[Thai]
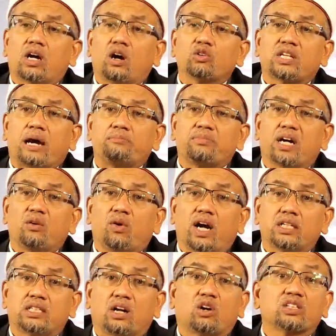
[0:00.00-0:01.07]
เขาทำกัน
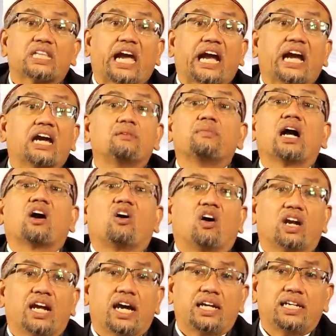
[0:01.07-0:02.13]
ไว้ที่เขาแต่งกันมา
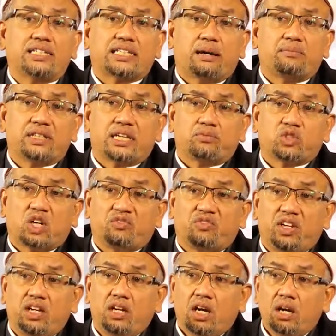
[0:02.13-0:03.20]
ก่อนหน้านี้ตามมัธยมชา
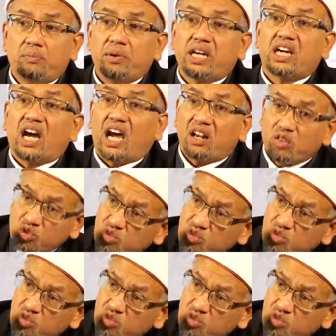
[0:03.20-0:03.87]
ฟีไปแก้